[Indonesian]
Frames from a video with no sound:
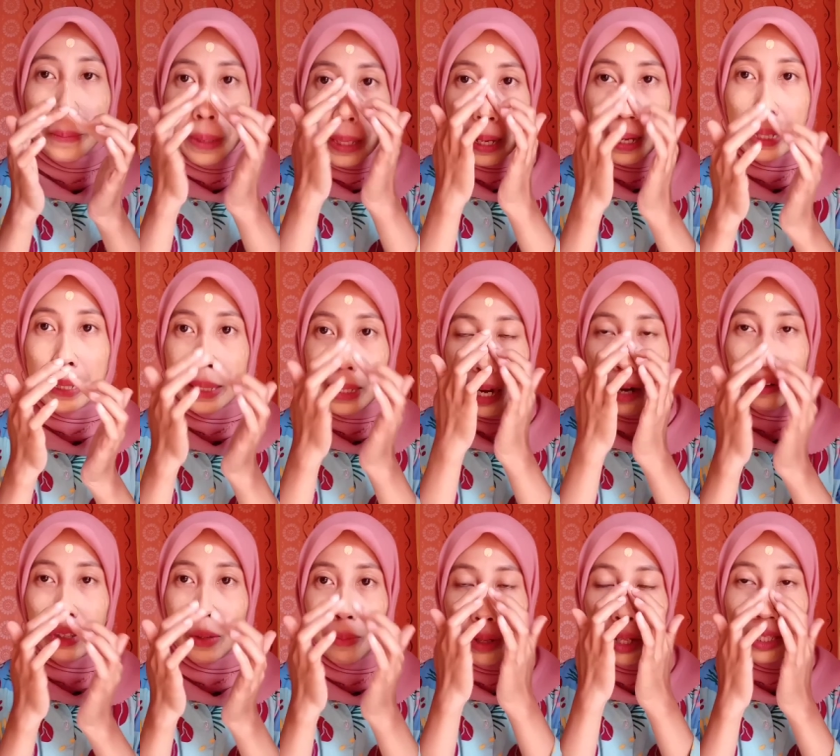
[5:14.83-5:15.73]
Jangan
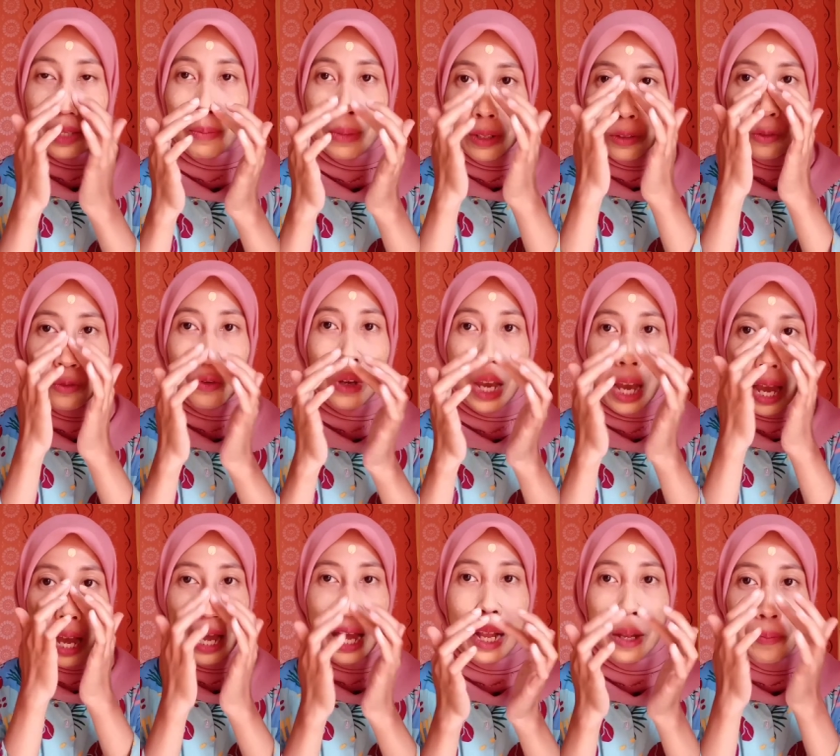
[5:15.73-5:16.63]
terlalu tebal-tebal
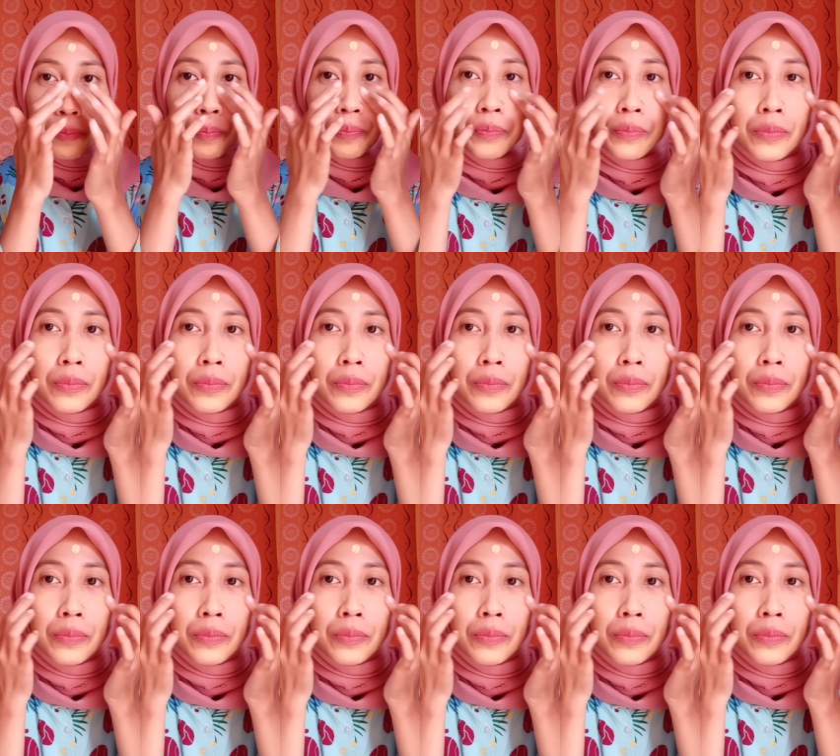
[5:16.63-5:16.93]
juga.